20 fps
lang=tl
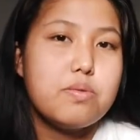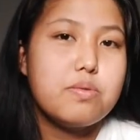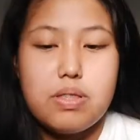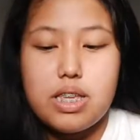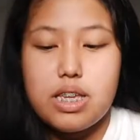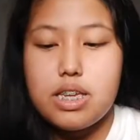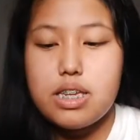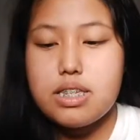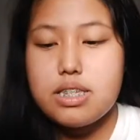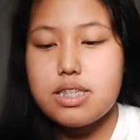
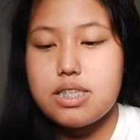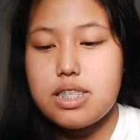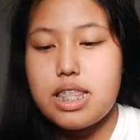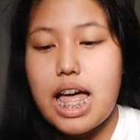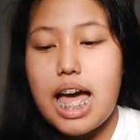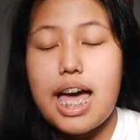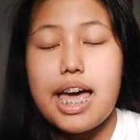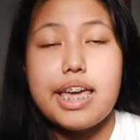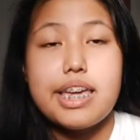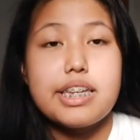Please
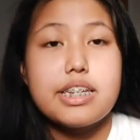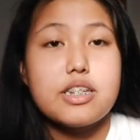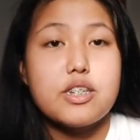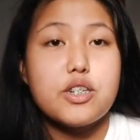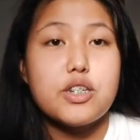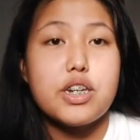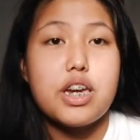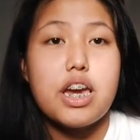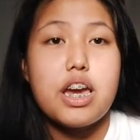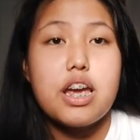like,
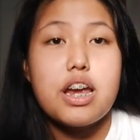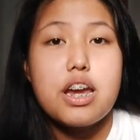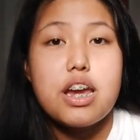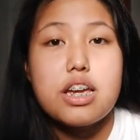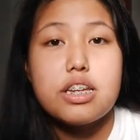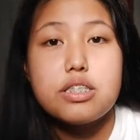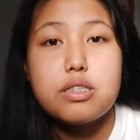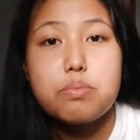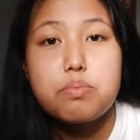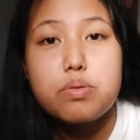share,
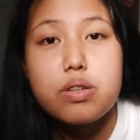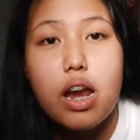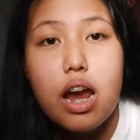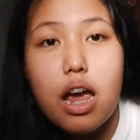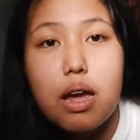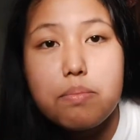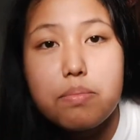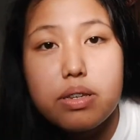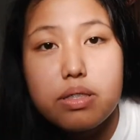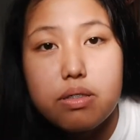and
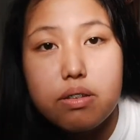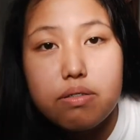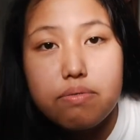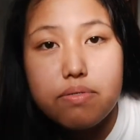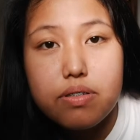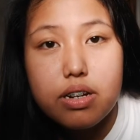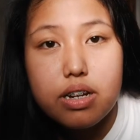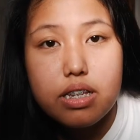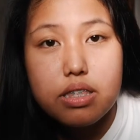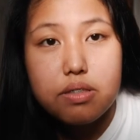subscribe, and don't
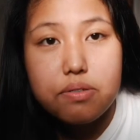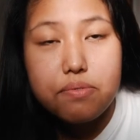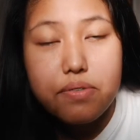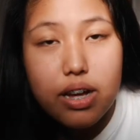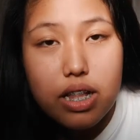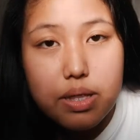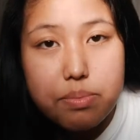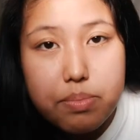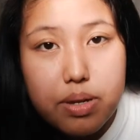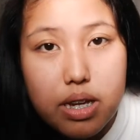forget to
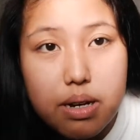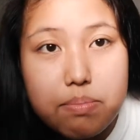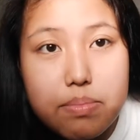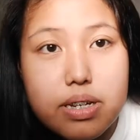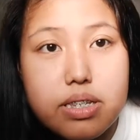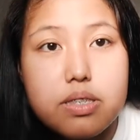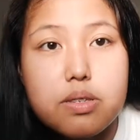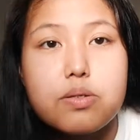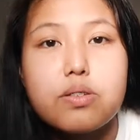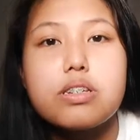follow me on
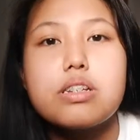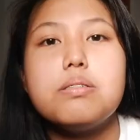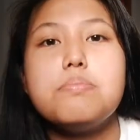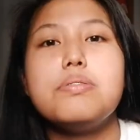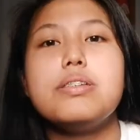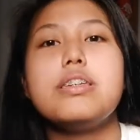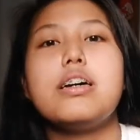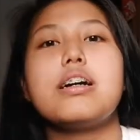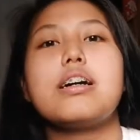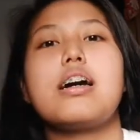my social
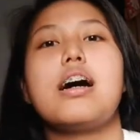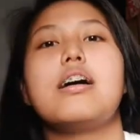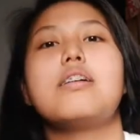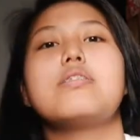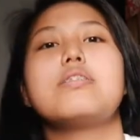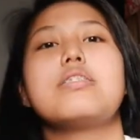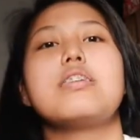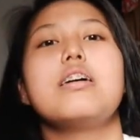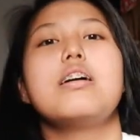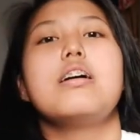media accounts.